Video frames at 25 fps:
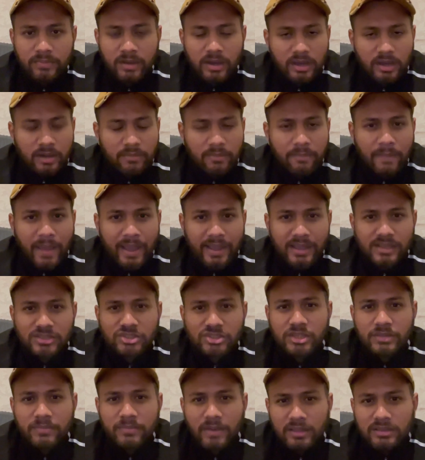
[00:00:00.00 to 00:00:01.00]
अगर मैं पैकेज
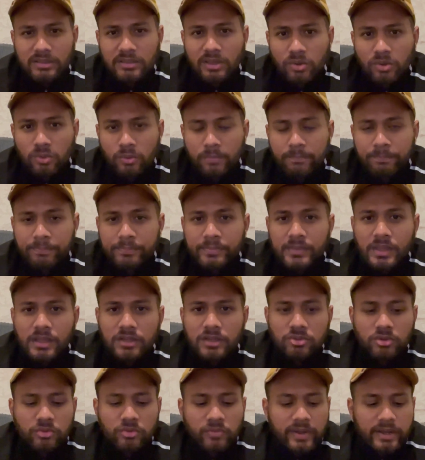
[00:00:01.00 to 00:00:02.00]
की बात करूँ
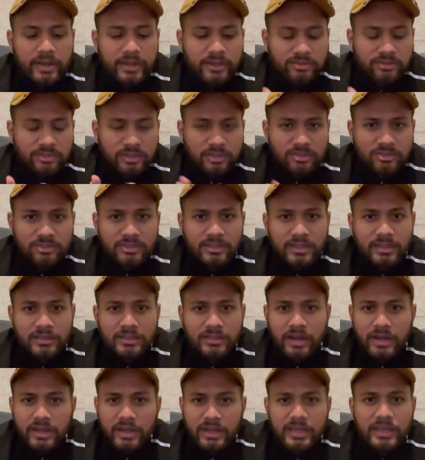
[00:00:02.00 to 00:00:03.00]
तो 26 से
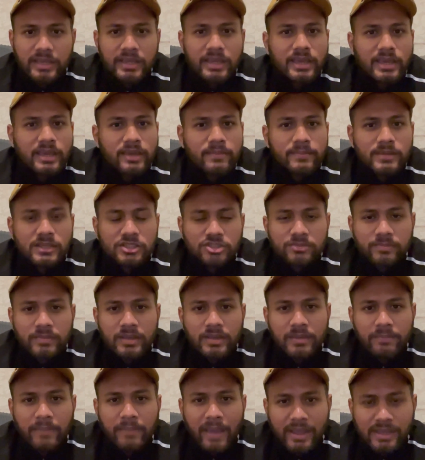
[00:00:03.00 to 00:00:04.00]
30 के के बीच
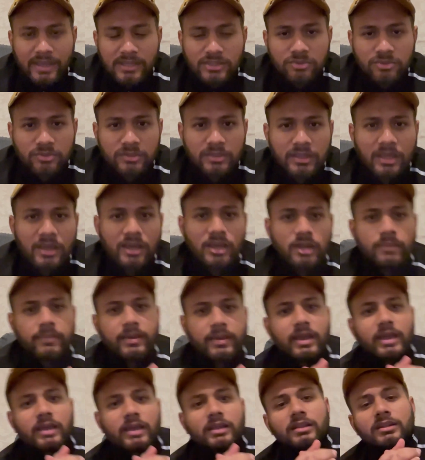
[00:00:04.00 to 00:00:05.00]
में पैकेज होते हैं अगर
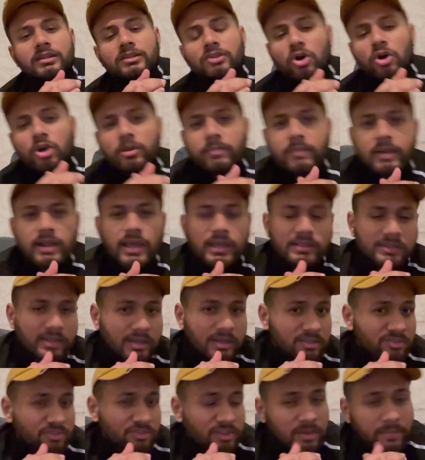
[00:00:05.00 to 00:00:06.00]
मैं नॉर्मल
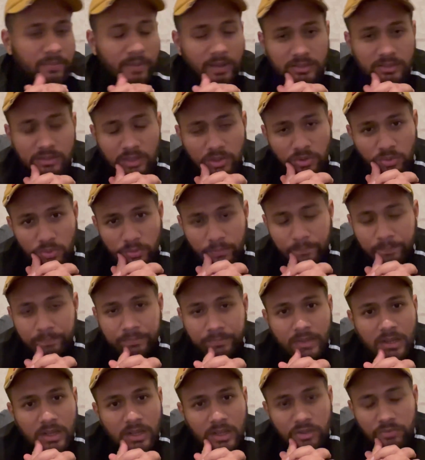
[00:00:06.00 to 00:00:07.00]
एनालिस्ट की बात करूँ
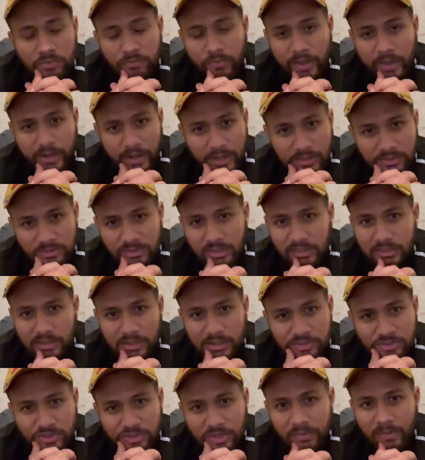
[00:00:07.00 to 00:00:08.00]
फाइनेंस
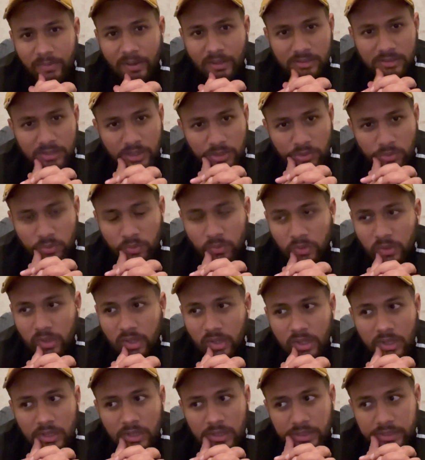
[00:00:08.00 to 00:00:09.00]
एनालिस्ट की बात करूँ
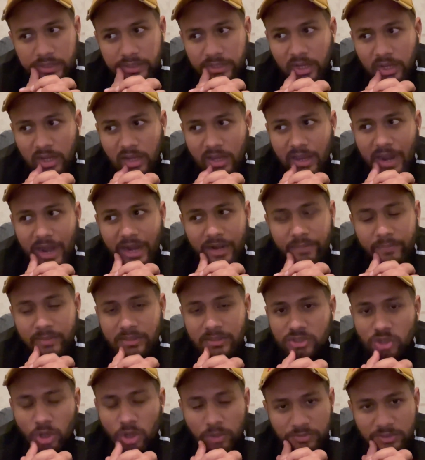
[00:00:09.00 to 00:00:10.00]
या एडमिन
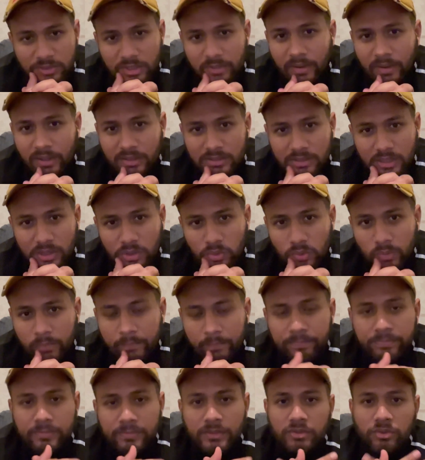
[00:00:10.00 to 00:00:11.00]
जॉब्स की बात करूँ
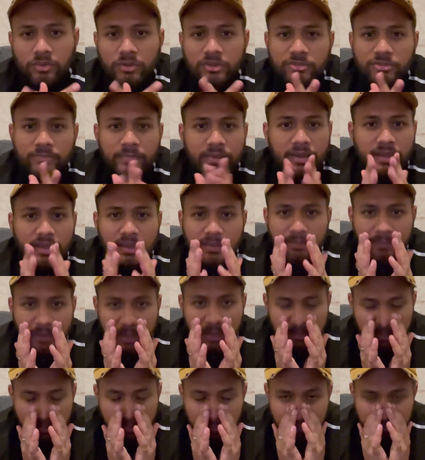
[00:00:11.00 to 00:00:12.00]
तो इसमें
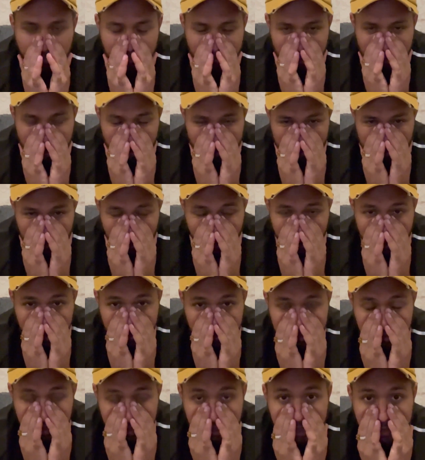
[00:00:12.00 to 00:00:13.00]
मिनिमम सैलरी
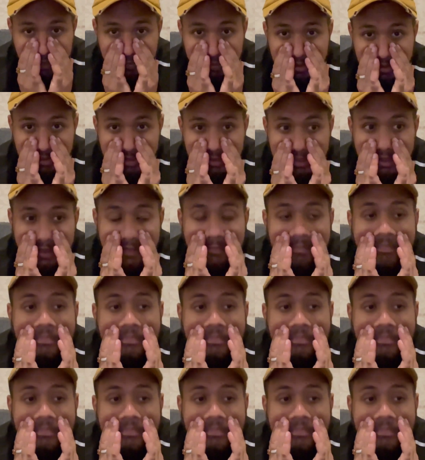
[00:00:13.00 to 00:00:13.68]
इतनी ही मिलती है